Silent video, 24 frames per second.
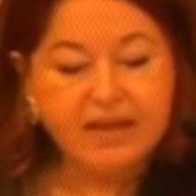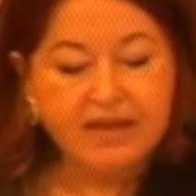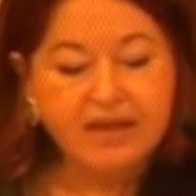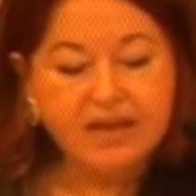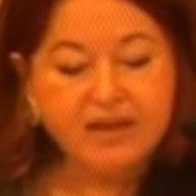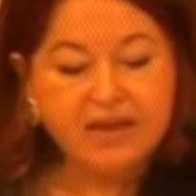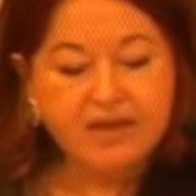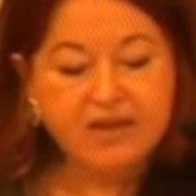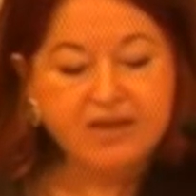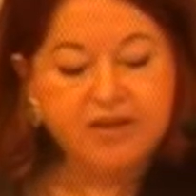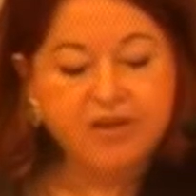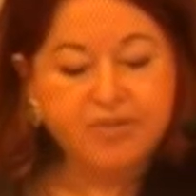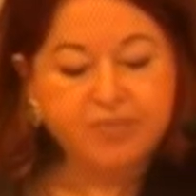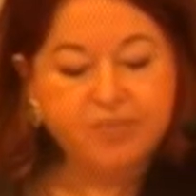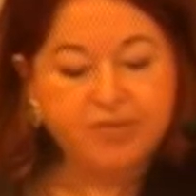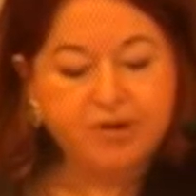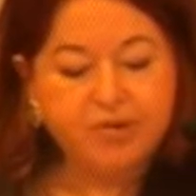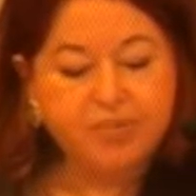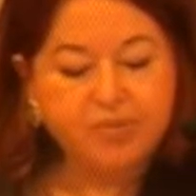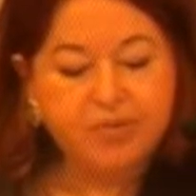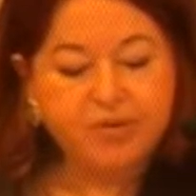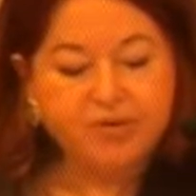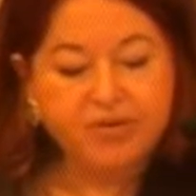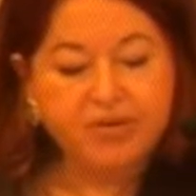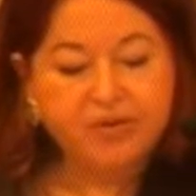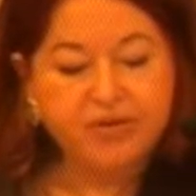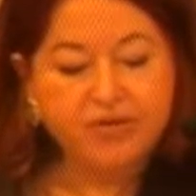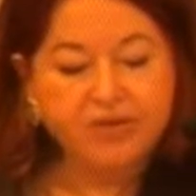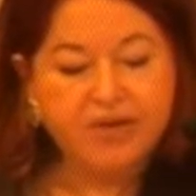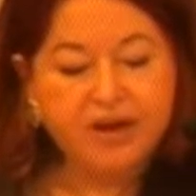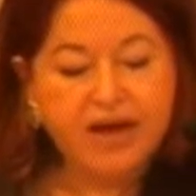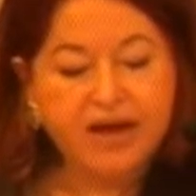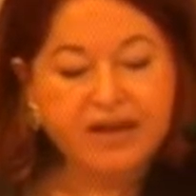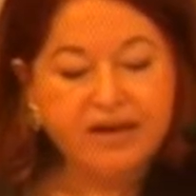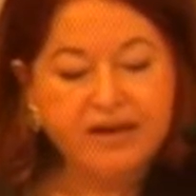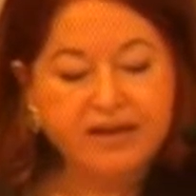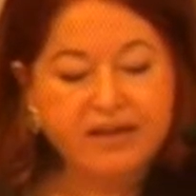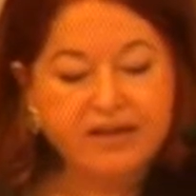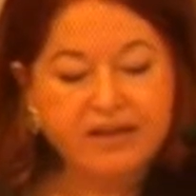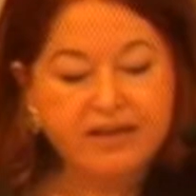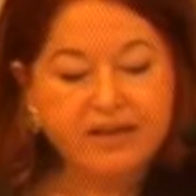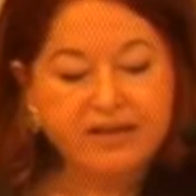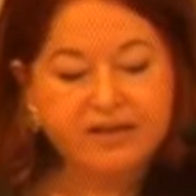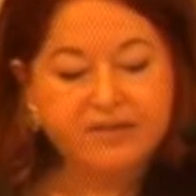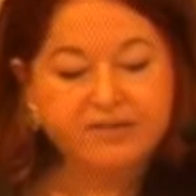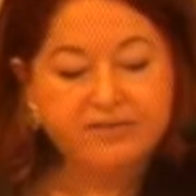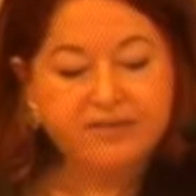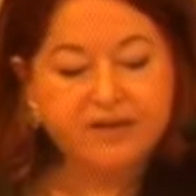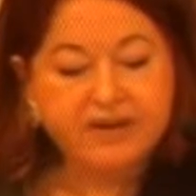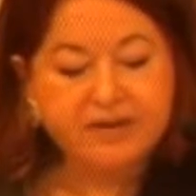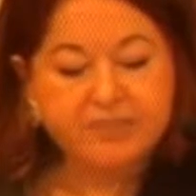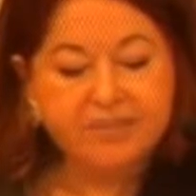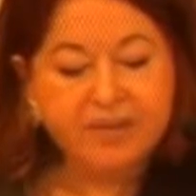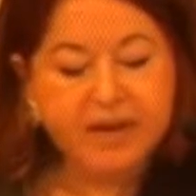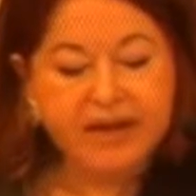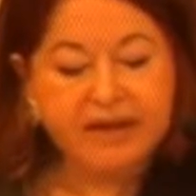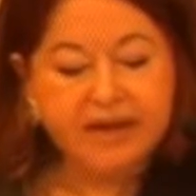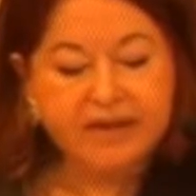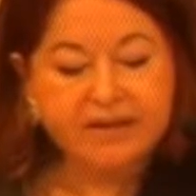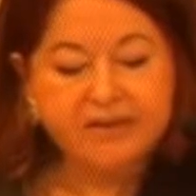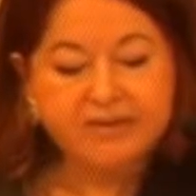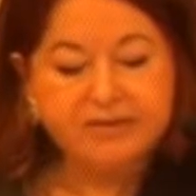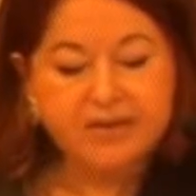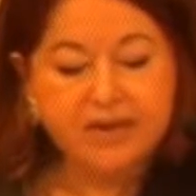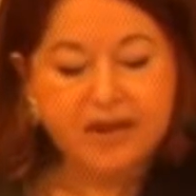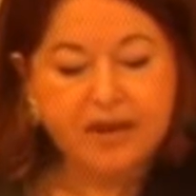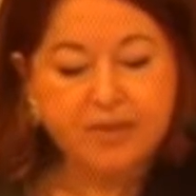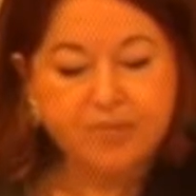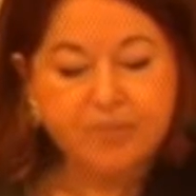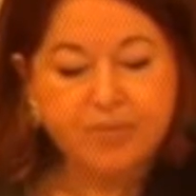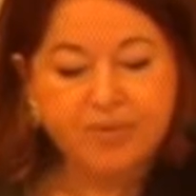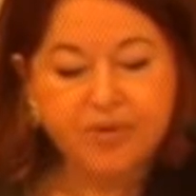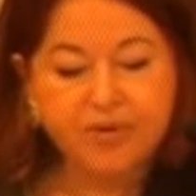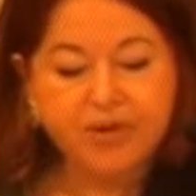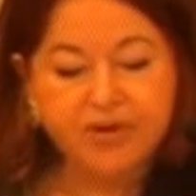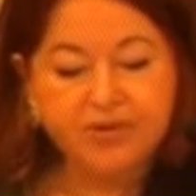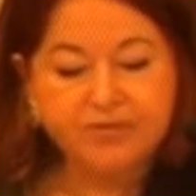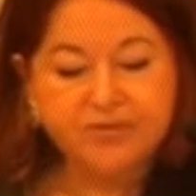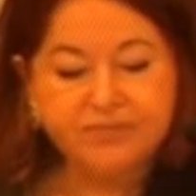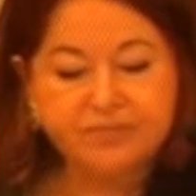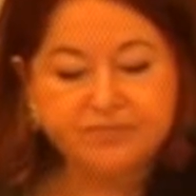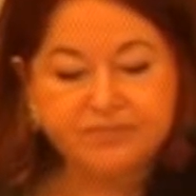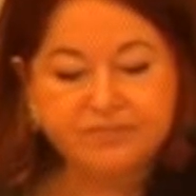Y proporcionar feedback de apoyo.